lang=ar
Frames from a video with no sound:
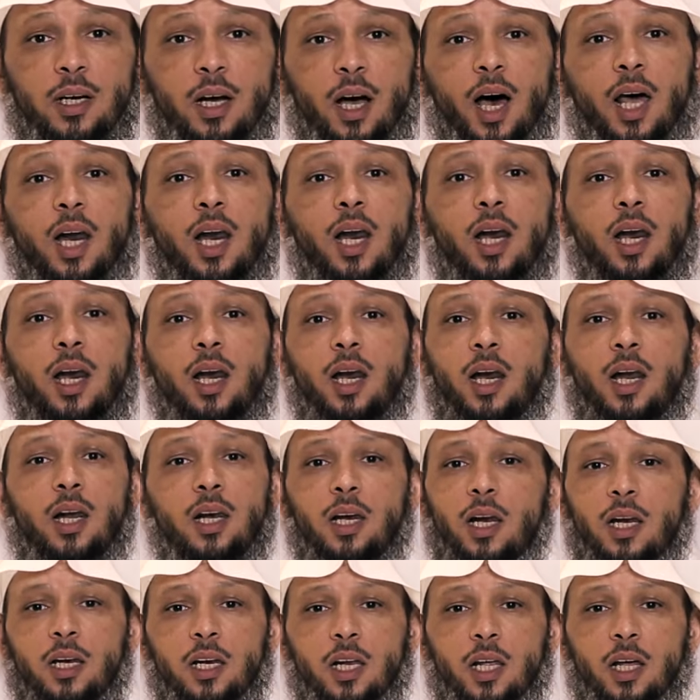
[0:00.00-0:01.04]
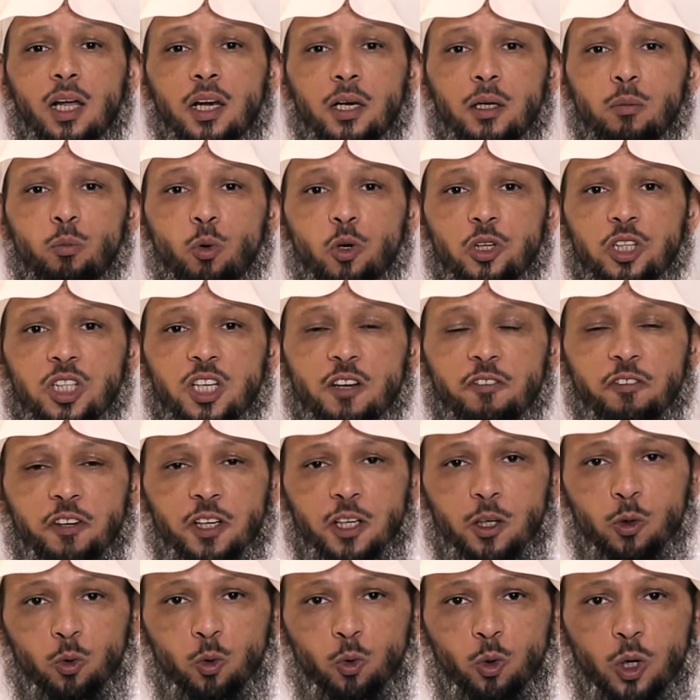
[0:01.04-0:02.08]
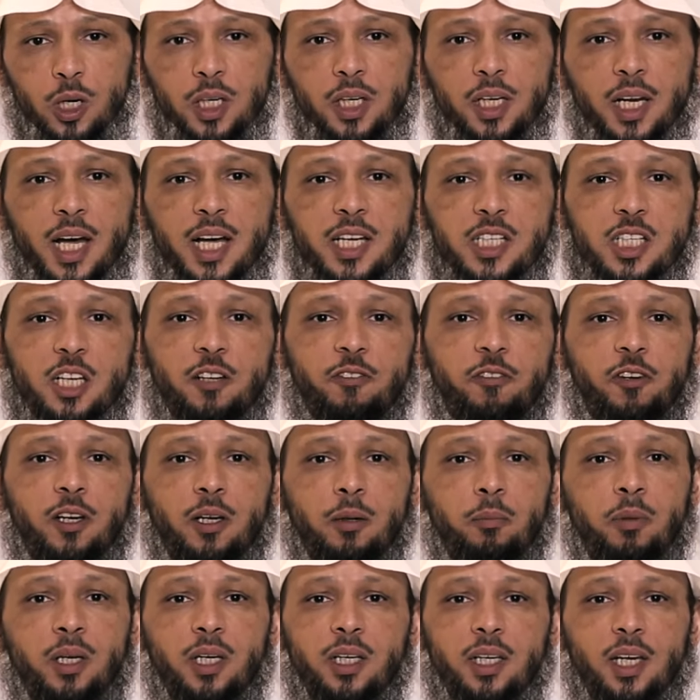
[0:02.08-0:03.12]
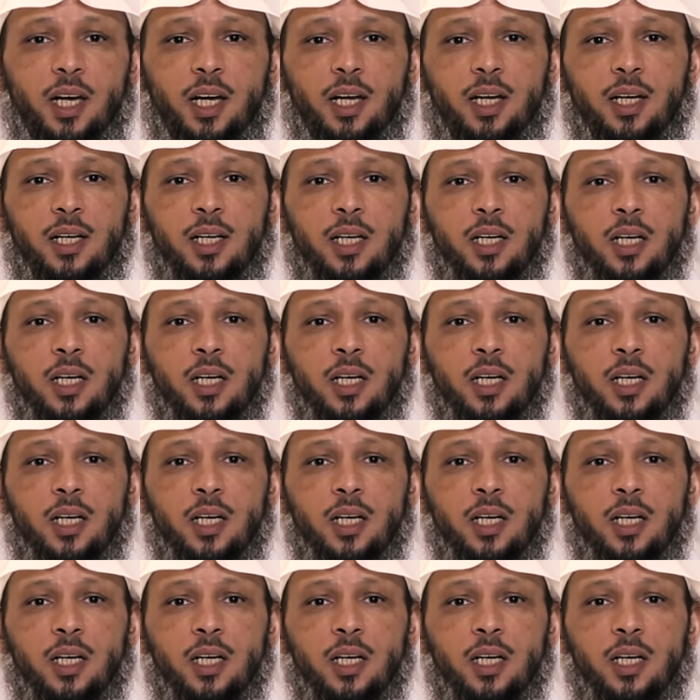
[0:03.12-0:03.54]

المرتفع والنازل في المهنة